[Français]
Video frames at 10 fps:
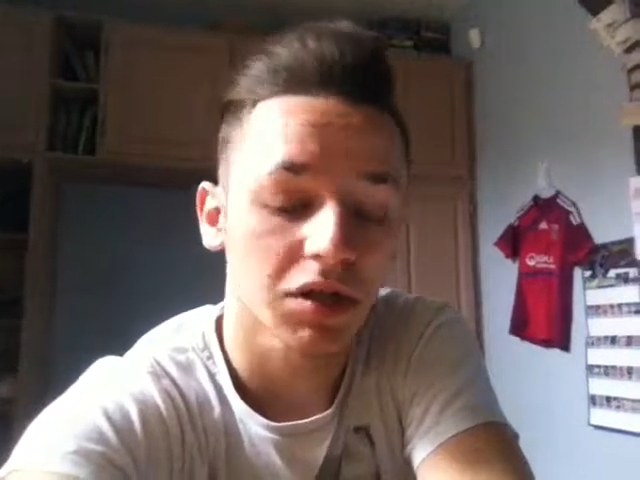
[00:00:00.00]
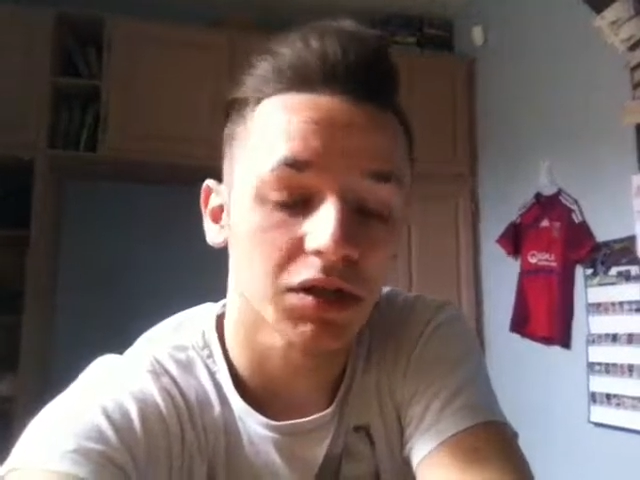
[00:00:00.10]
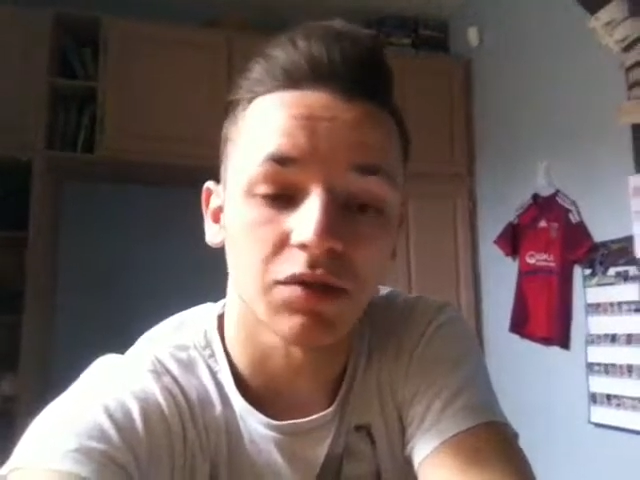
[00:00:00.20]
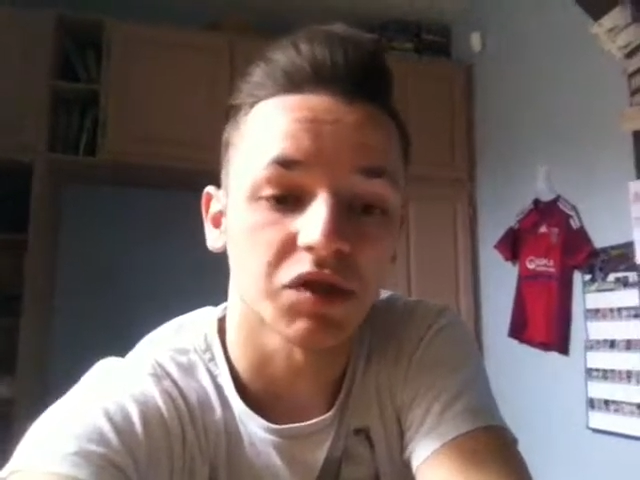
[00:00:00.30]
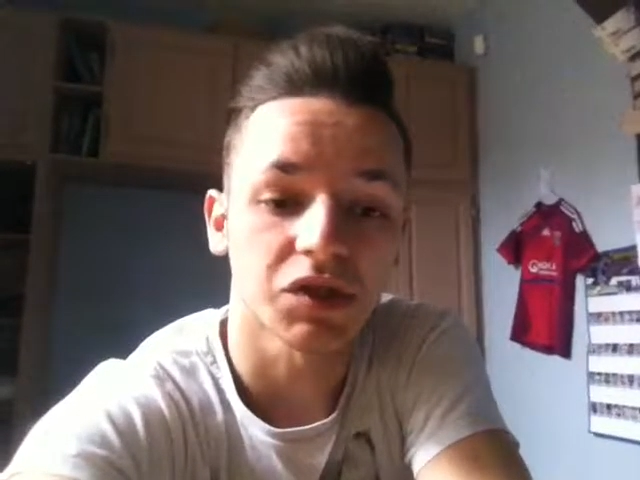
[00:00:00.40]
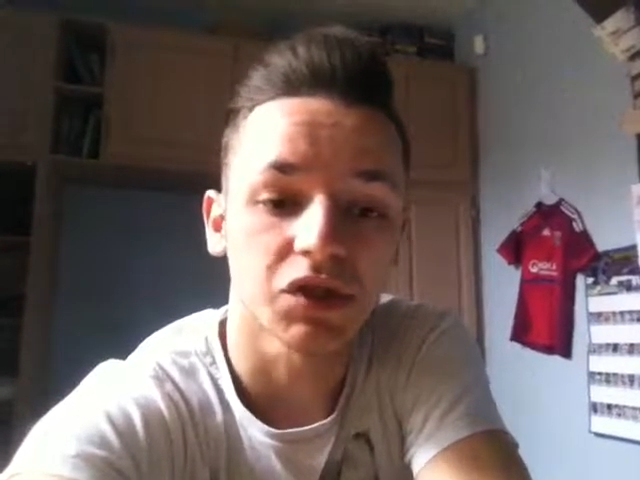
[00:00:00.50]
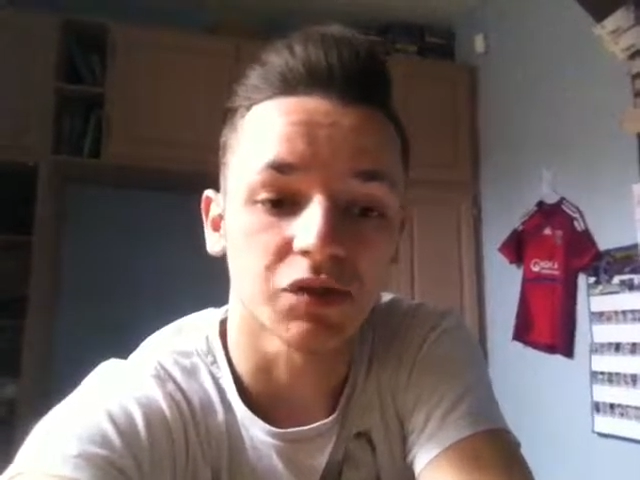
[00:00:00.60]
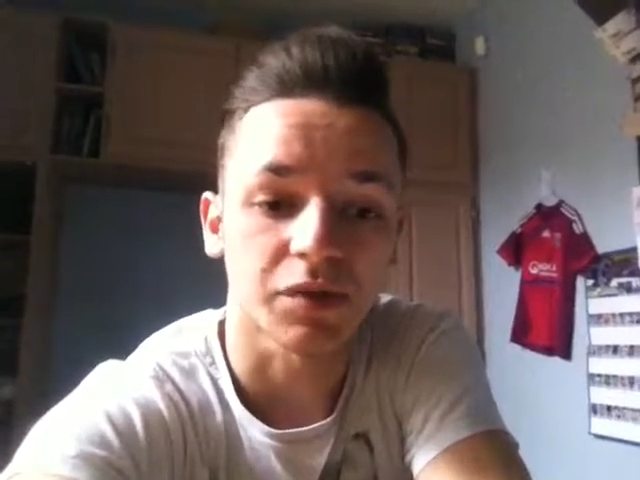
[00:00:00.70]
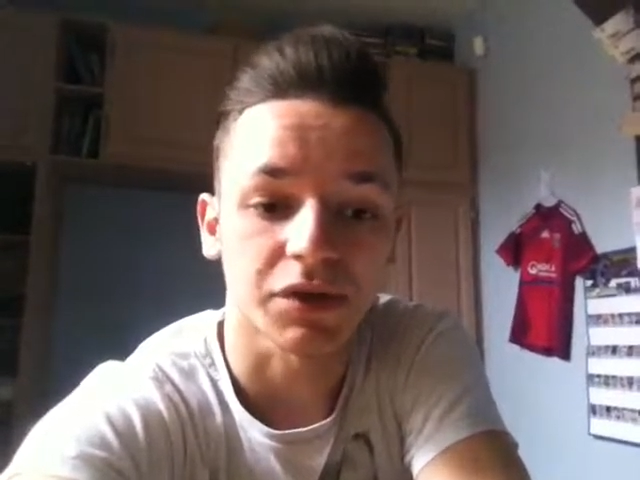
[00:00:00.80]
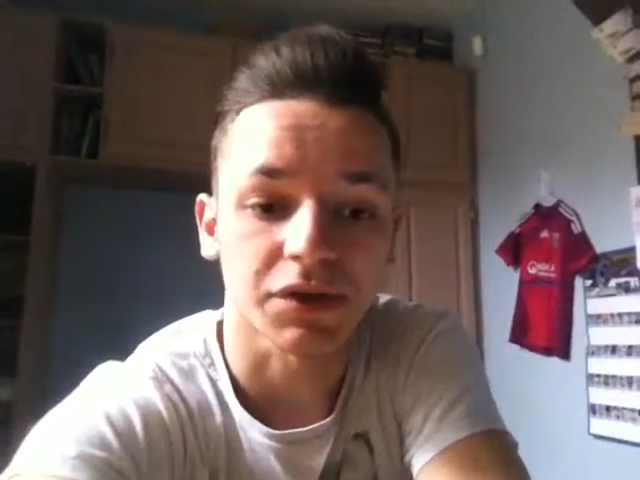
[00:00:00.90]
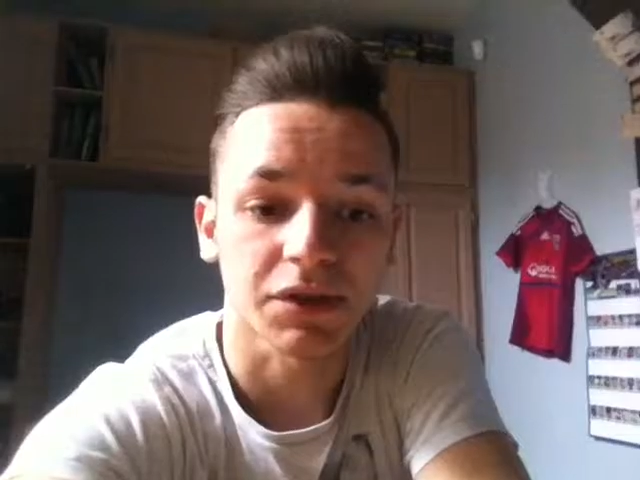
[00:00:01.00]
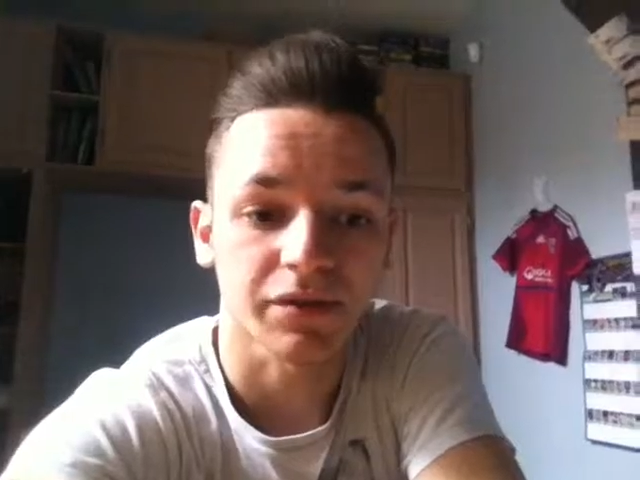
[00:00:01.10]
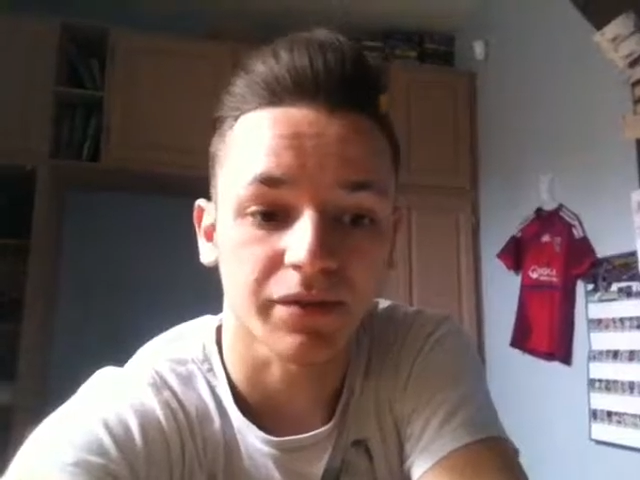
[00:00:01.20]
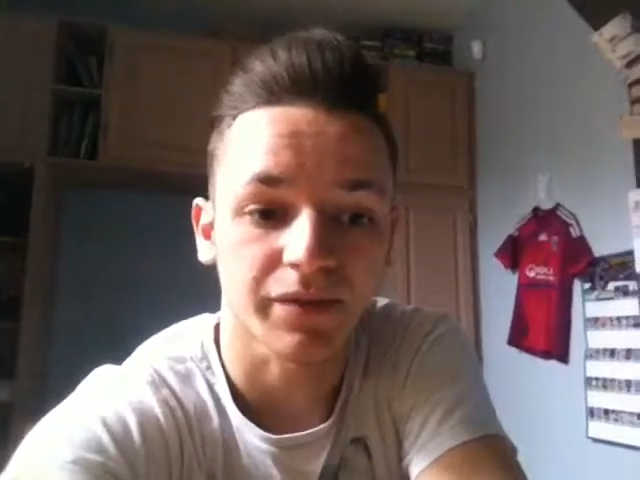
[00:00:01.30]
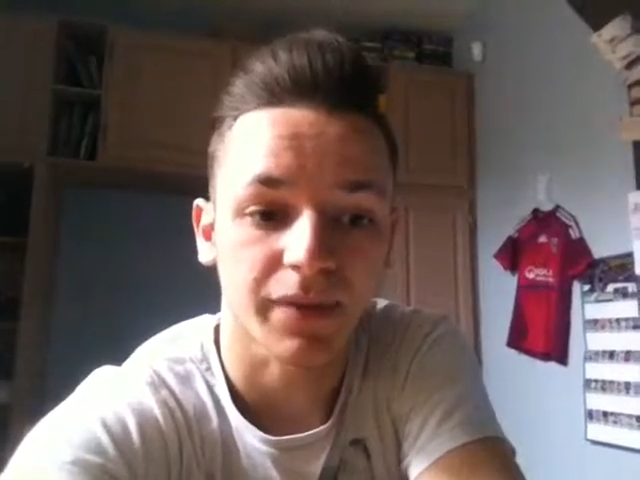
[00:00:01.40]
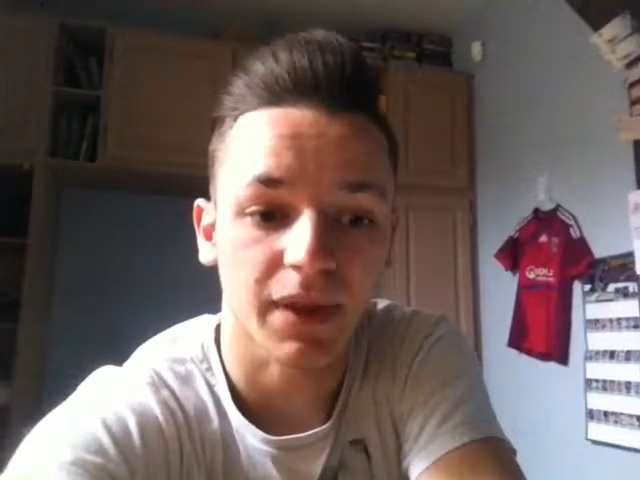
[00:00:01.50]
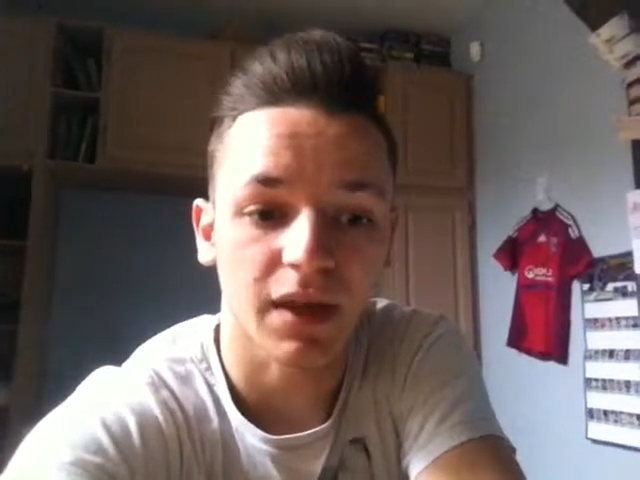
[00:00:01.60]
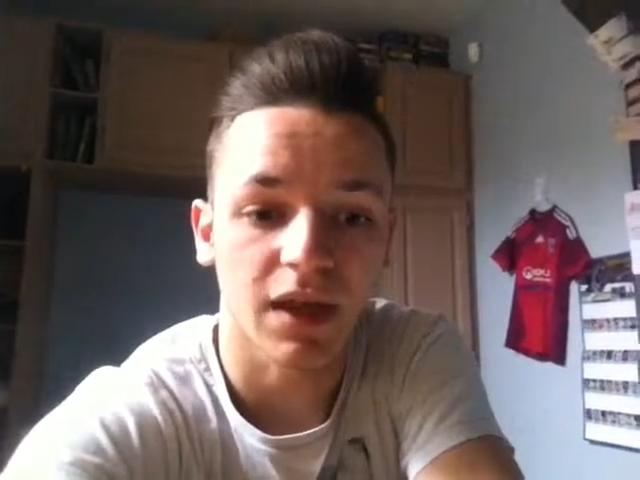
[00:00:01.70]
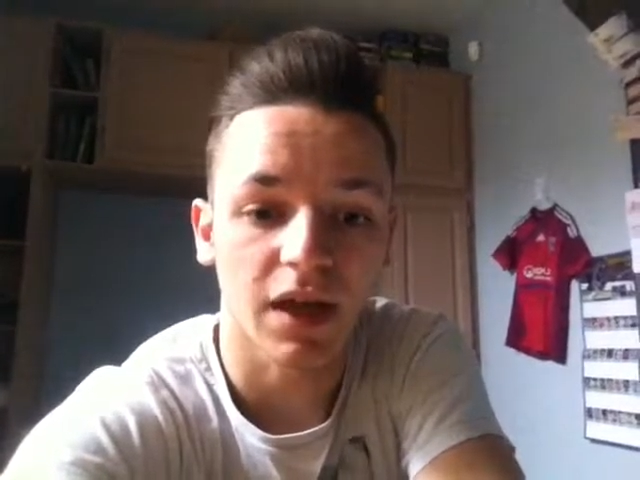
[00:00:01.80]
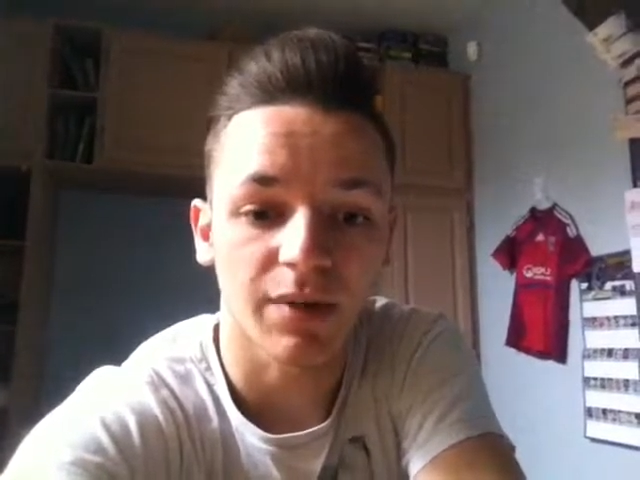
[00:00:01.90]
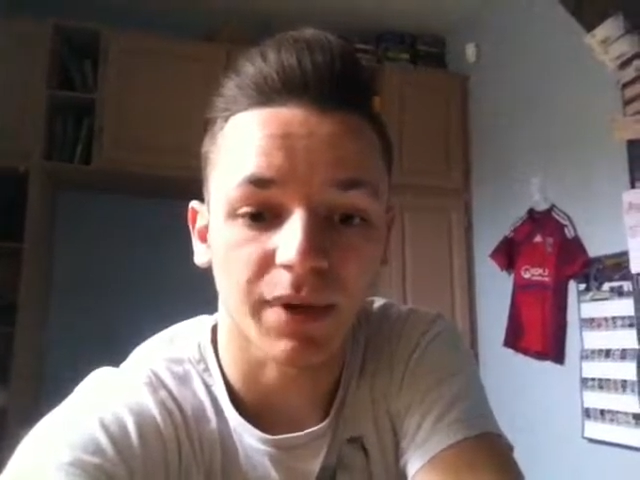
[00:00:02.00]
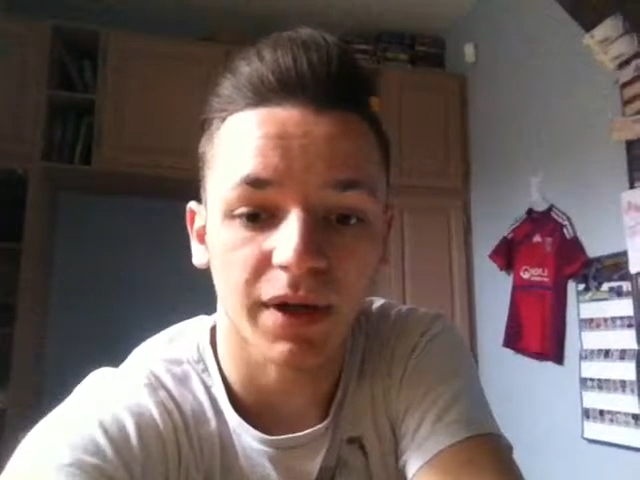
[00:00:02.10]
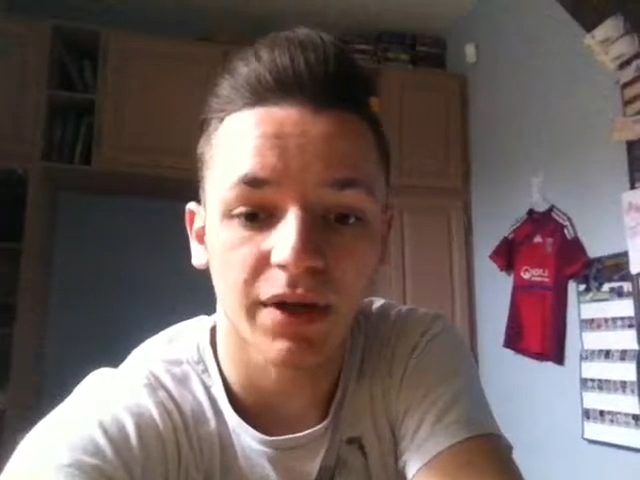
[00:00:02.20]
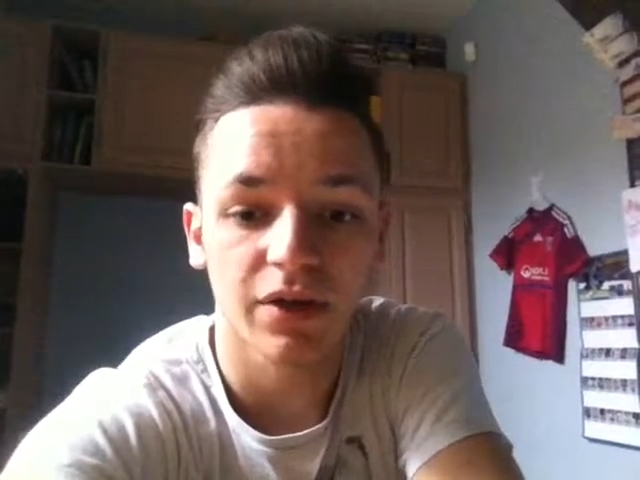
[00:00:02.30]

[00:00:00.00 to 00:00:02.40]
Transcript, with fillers: c'est Messi je pense. Hein. Après,